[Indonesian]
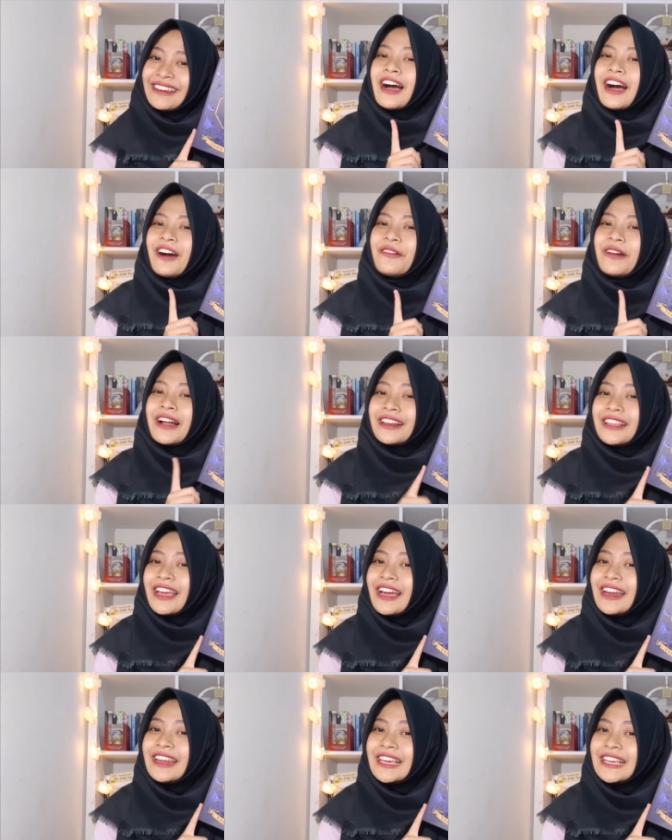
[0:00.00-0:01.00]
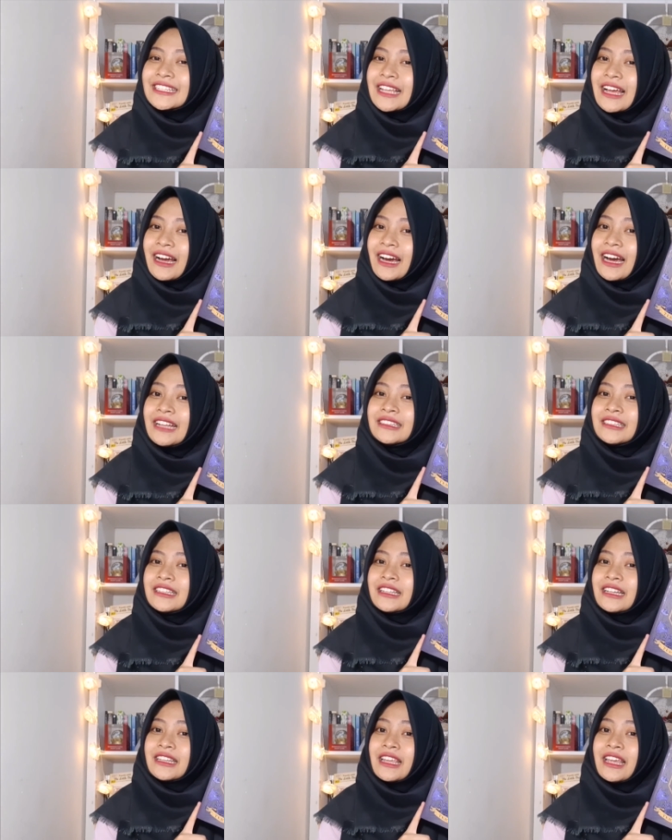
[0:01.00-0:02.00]
Awalnya dikisahkan
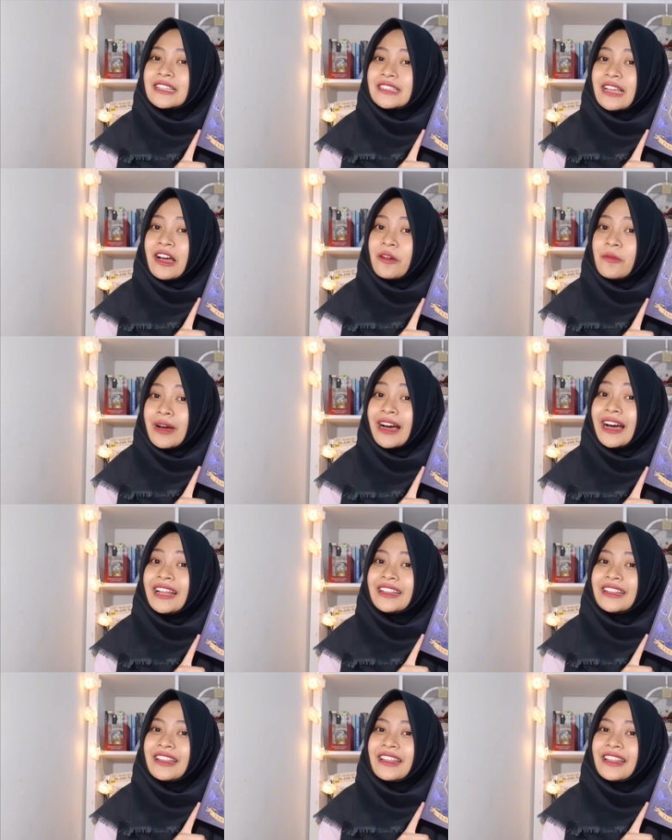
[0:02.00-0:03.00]
tentang tiga sahabat